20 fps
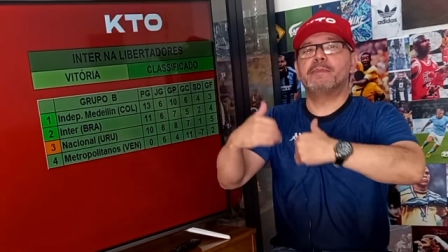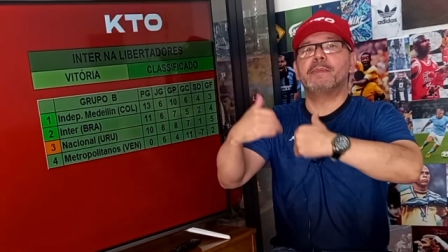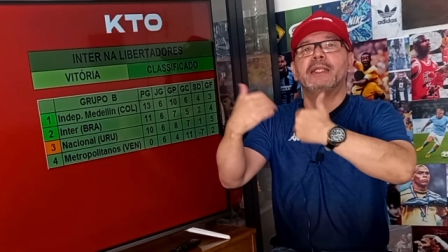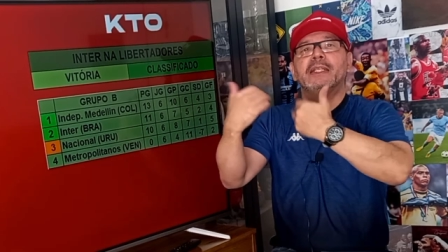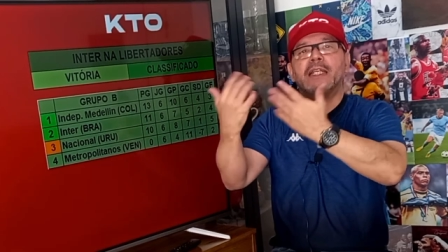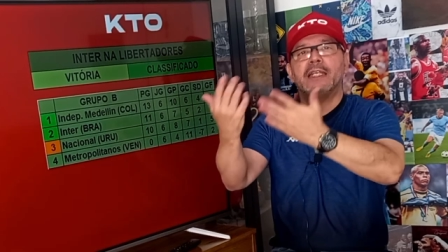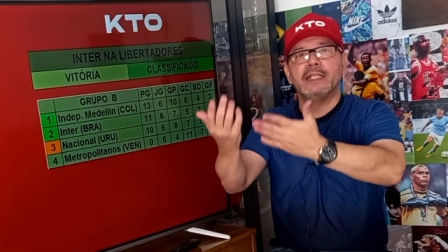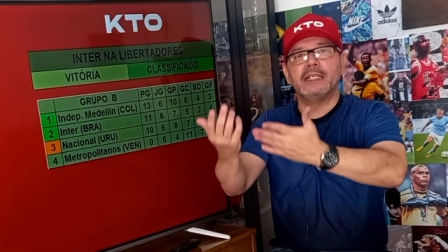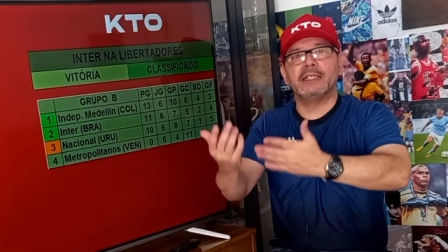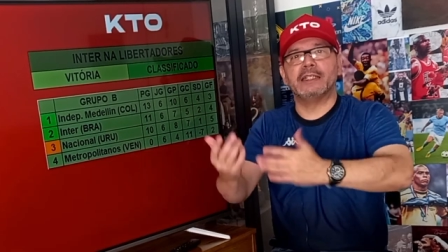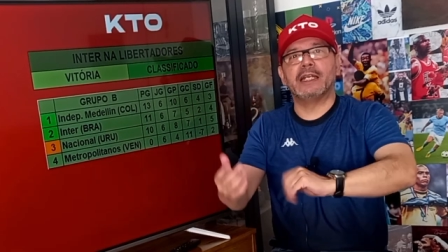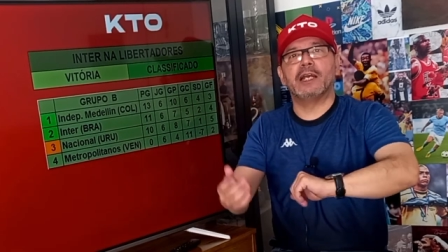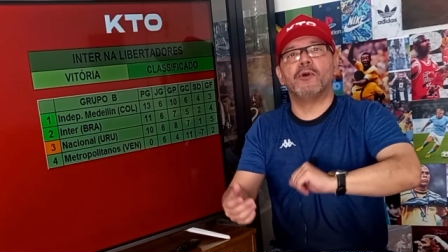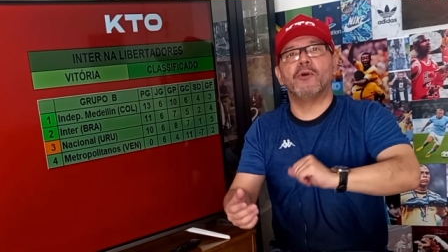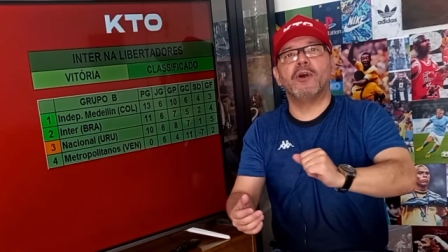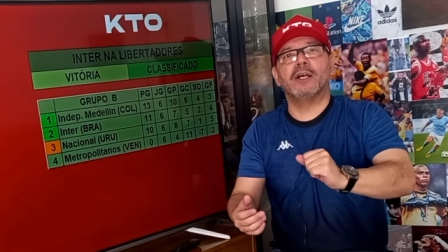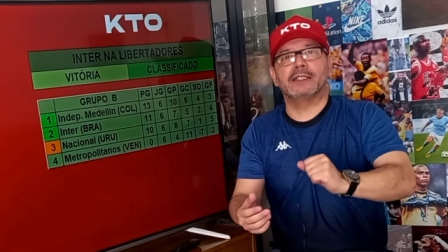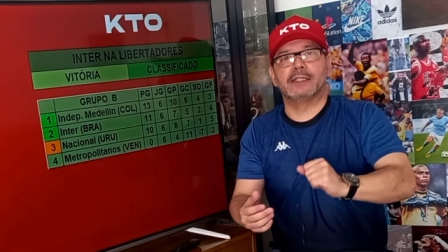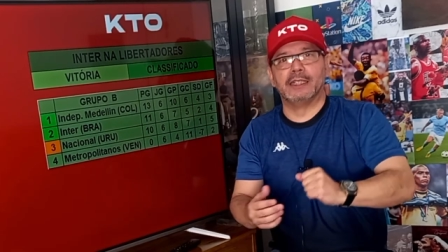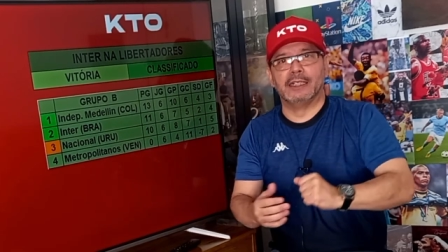Medellín
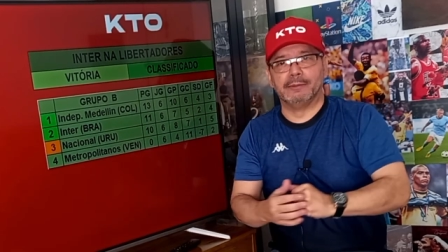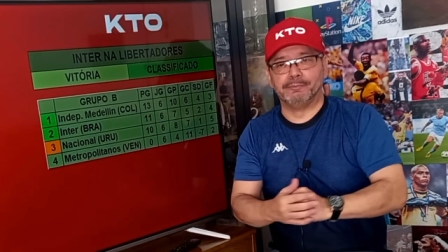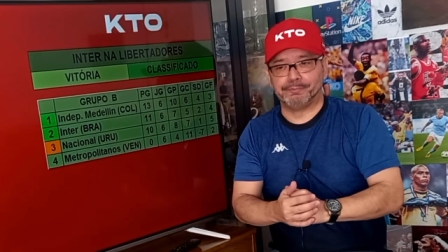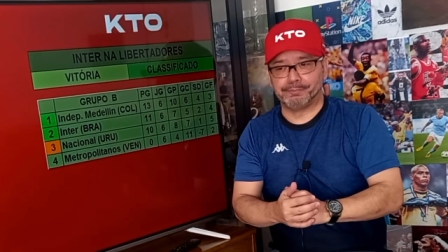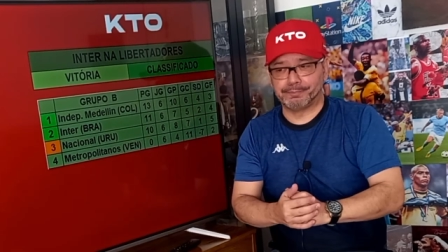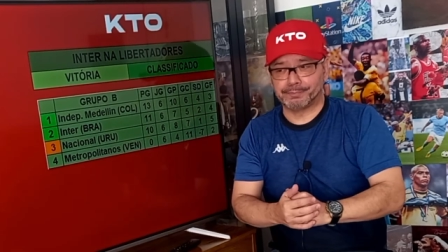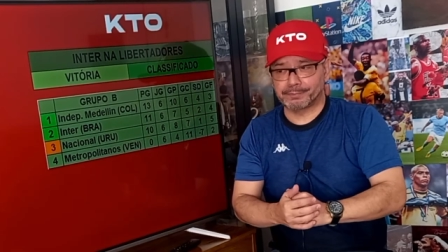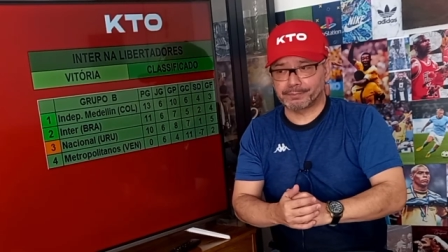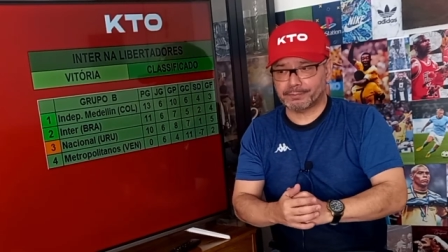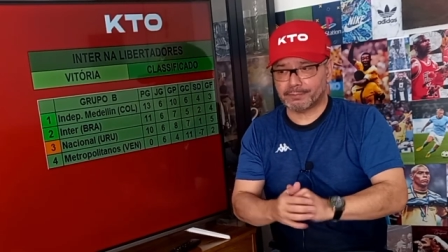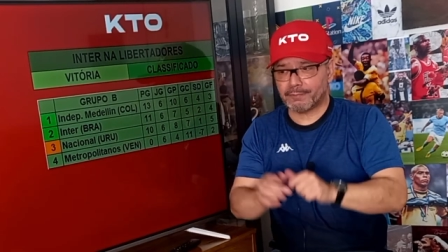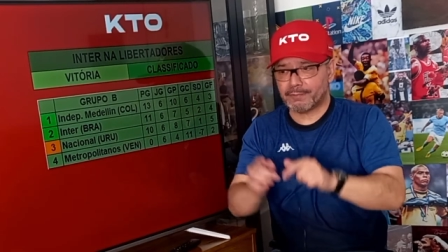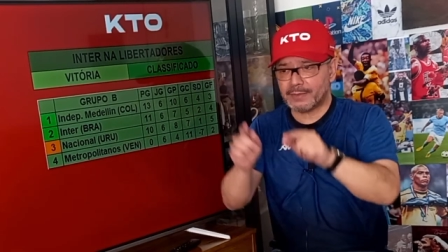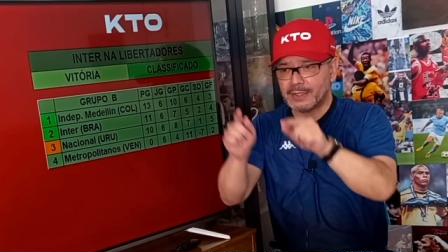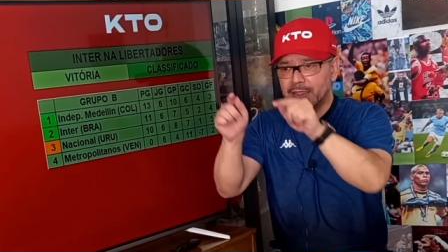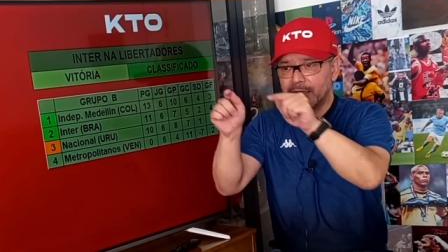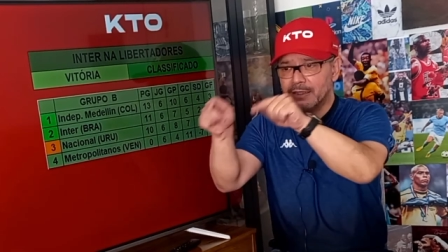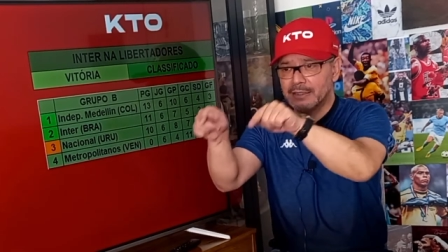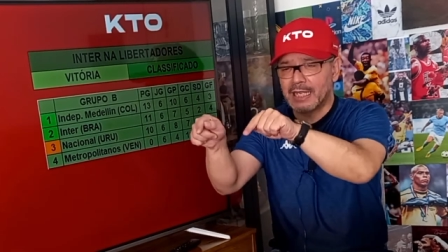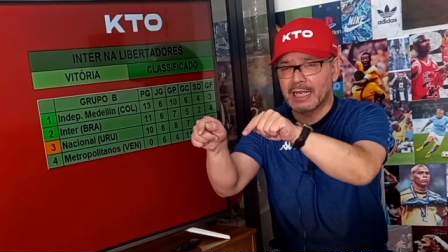derrota
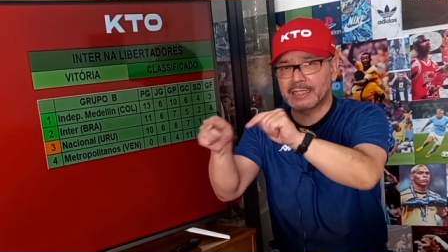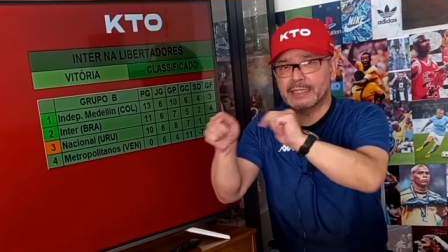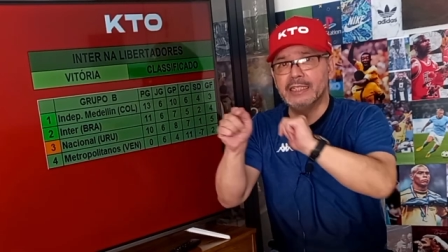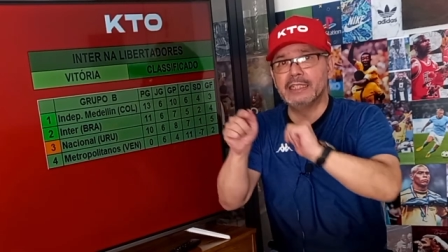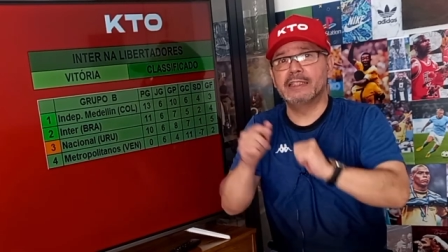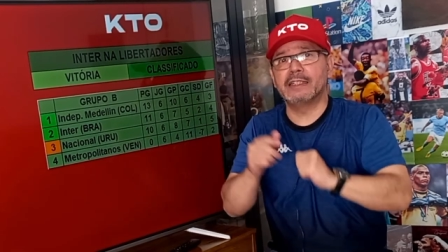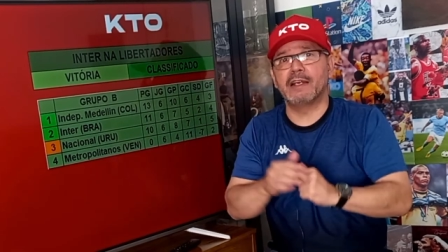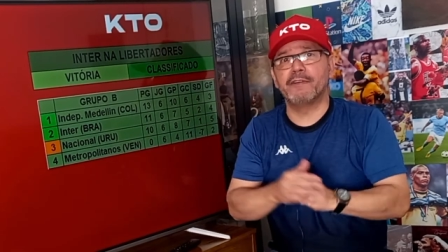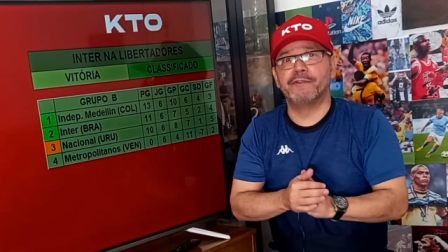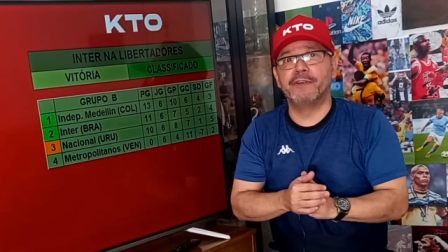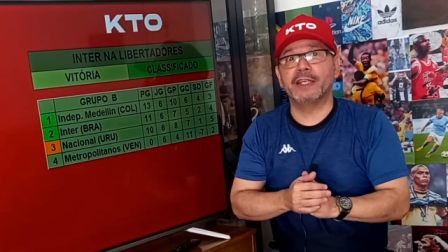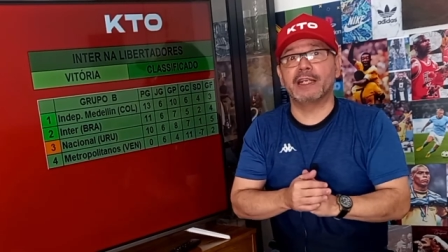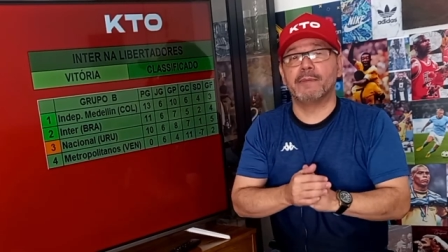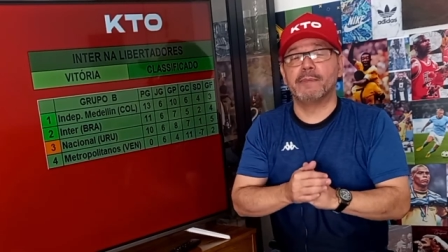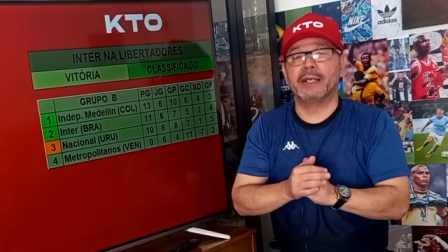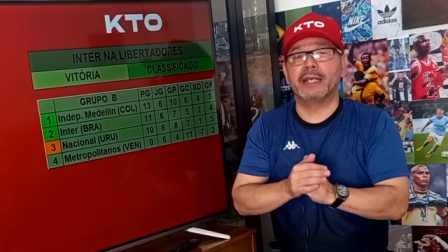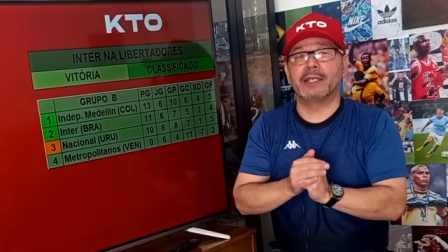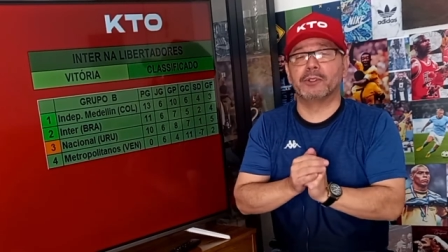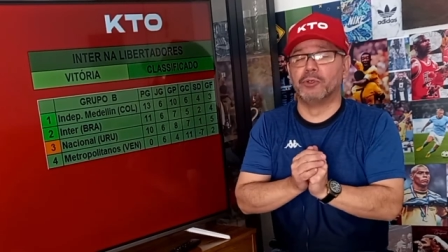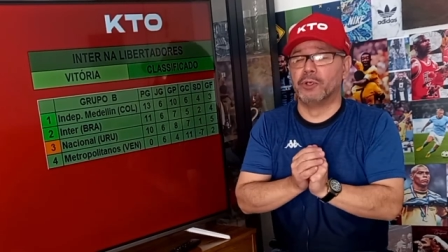na quinta-feira,
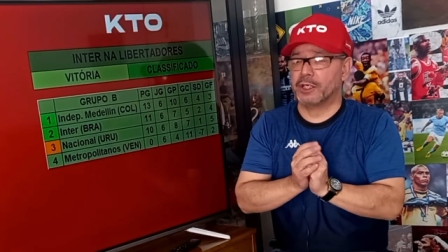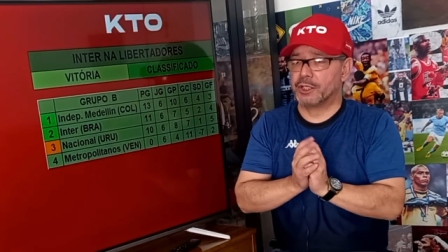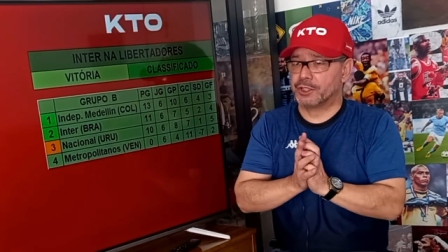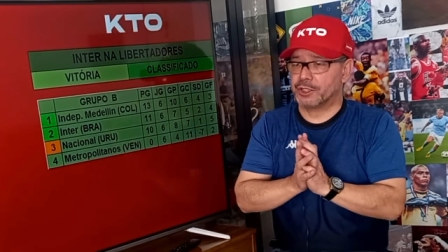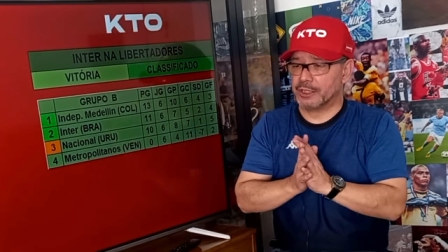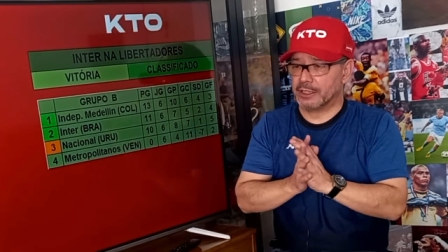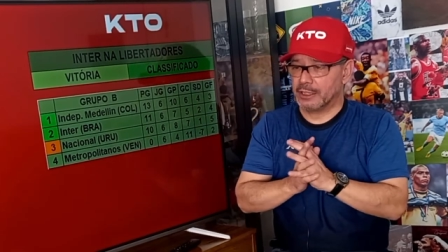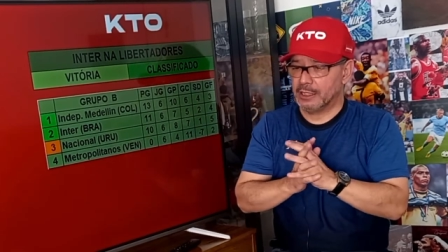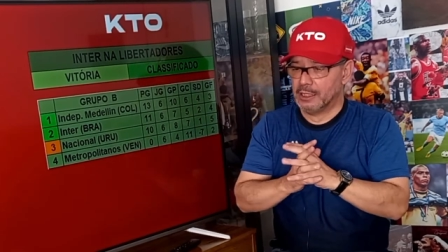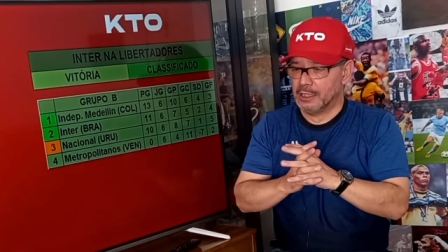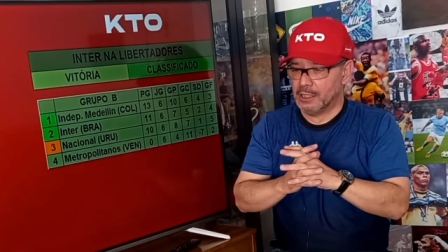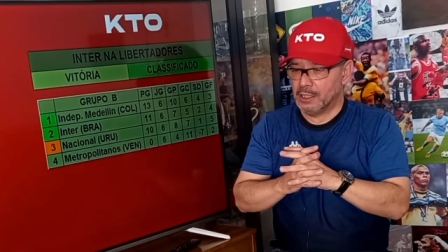amanhã à noite,